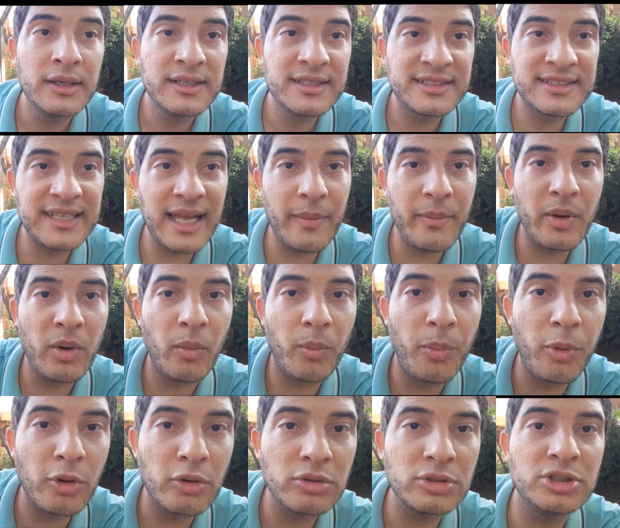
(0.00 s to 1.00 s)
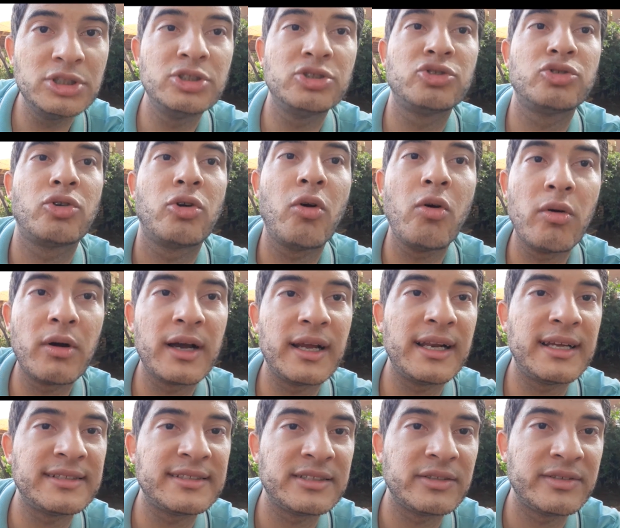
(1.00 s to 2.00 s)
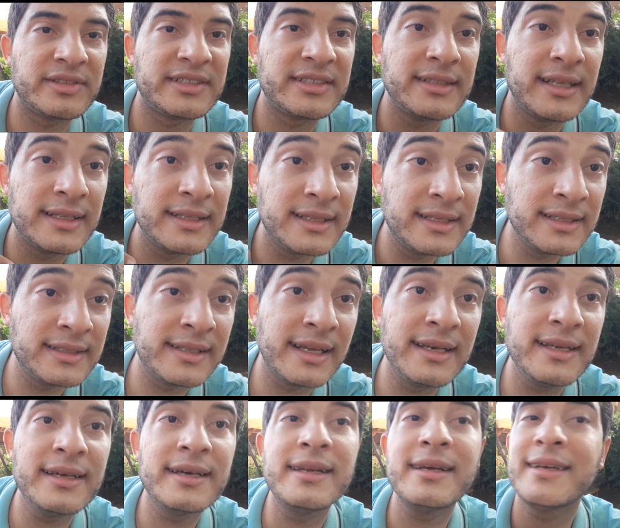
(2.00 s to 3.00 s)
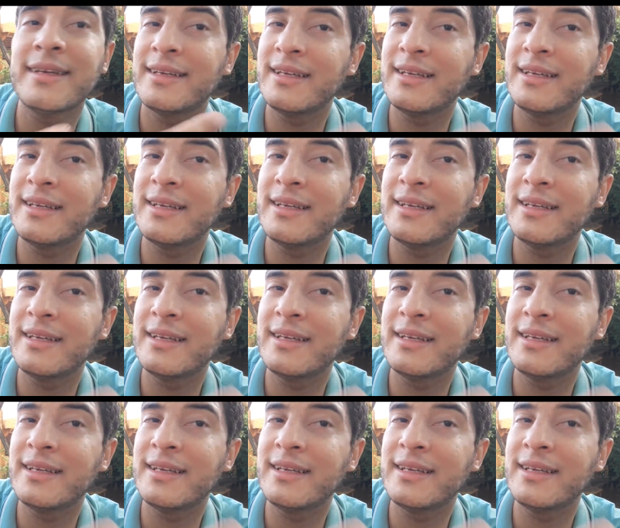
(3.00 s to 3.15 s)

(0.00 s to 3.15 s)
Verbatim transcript: saber um pouco disso com relação à cidadania italiana,